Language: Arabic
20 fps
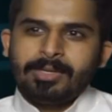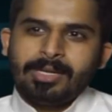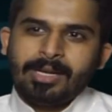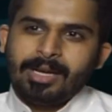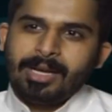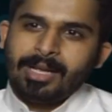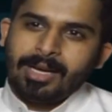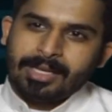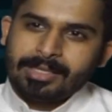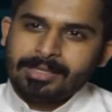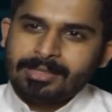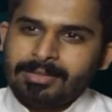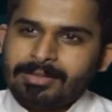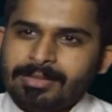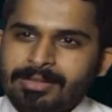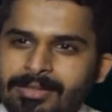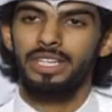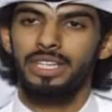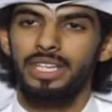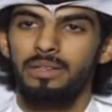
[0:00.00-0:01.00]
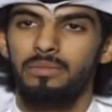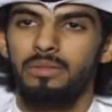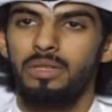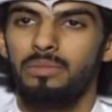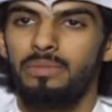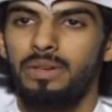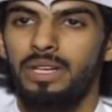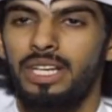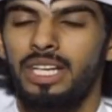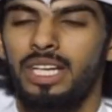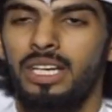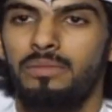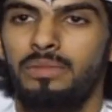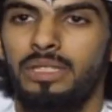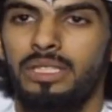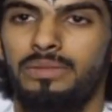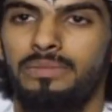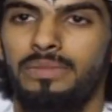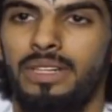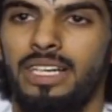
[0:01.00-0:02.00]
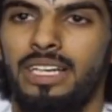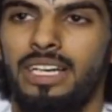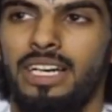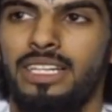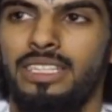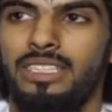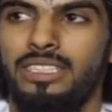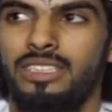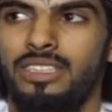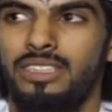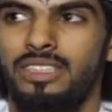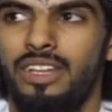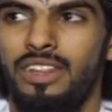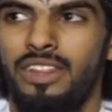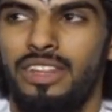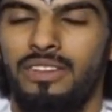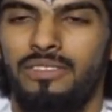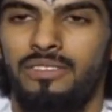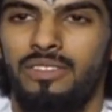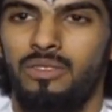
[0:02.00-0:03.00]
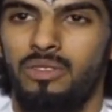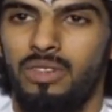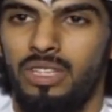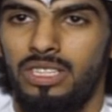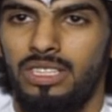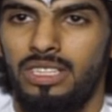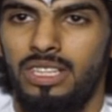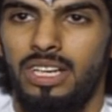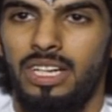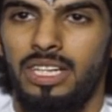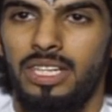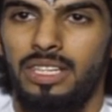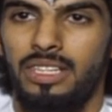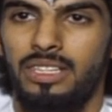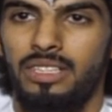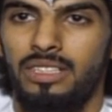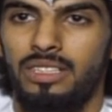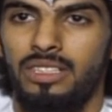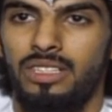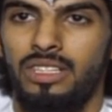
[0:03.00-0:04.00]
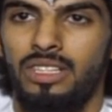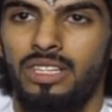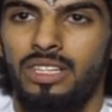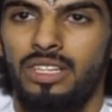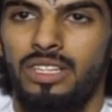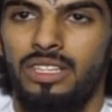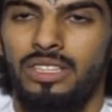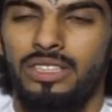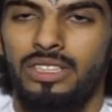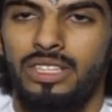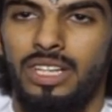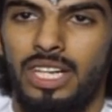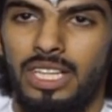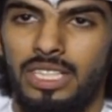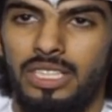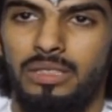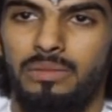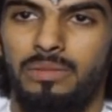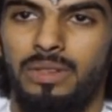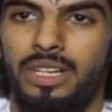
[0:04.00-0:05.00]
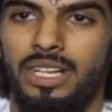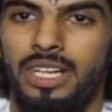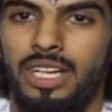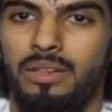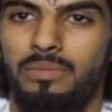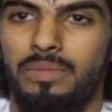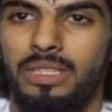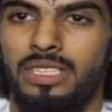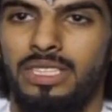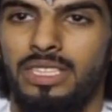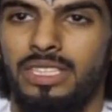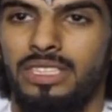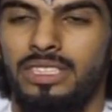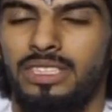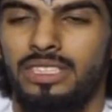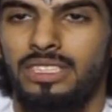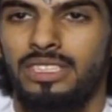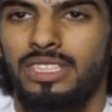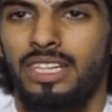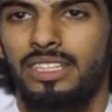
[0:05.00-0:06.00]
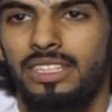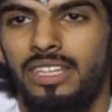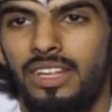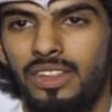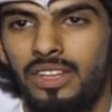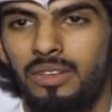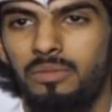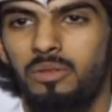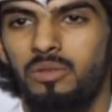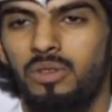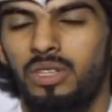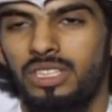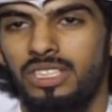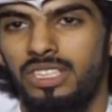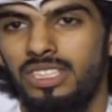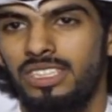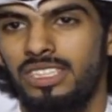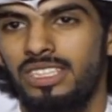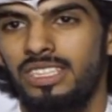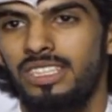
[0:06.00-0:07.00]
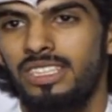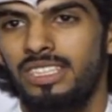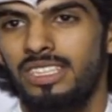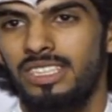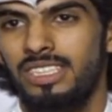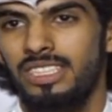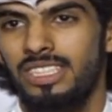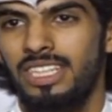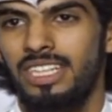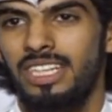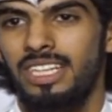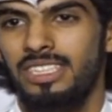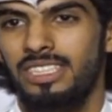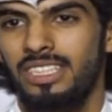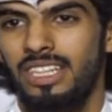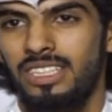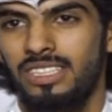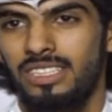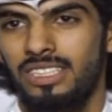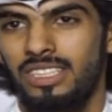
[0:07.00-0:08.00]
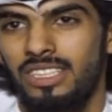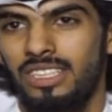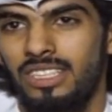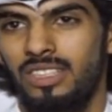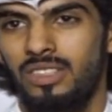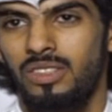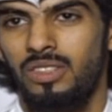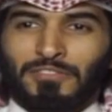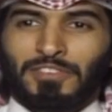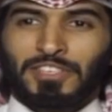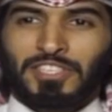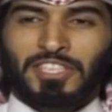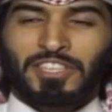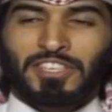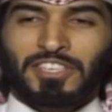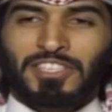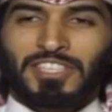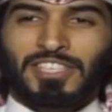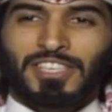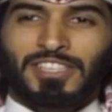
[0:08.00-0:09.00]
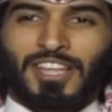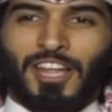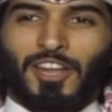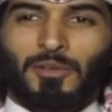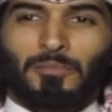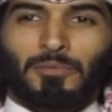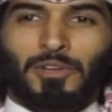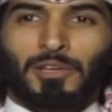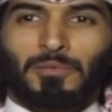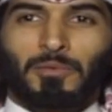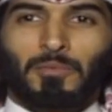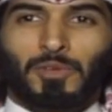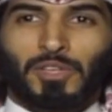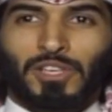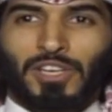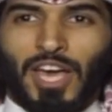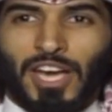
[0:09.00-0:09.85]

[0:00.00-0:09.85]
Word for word: منها خلاص قبل البرنامج ما كان عندي تنظيم في الوقت لكن دخلت البرنامج صار تنظيم الوقت عندي شيء اساسي في زيد رصيدك طال عمرك ممكن